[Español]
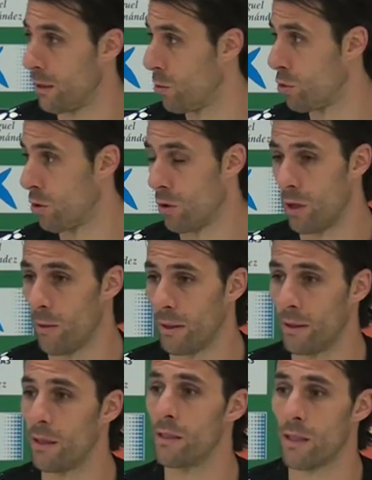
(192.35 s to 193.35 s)
incluso el
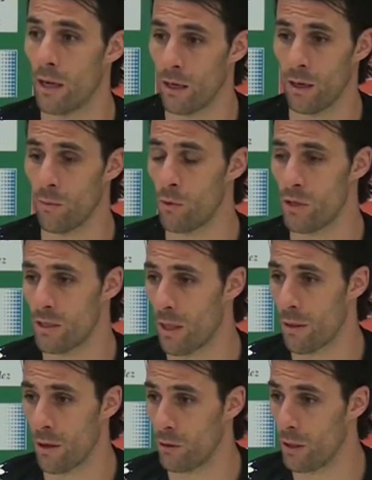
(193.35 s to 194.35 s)
Levante que está muy
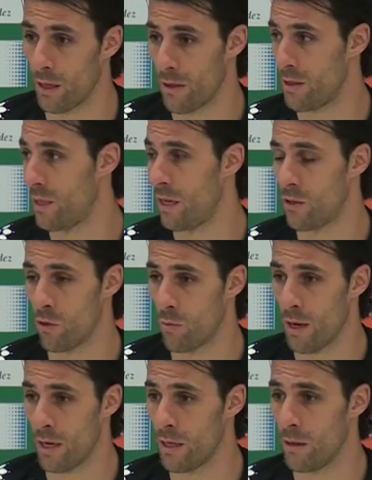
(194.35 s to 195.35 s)
distanciado tiene necesidad de sumar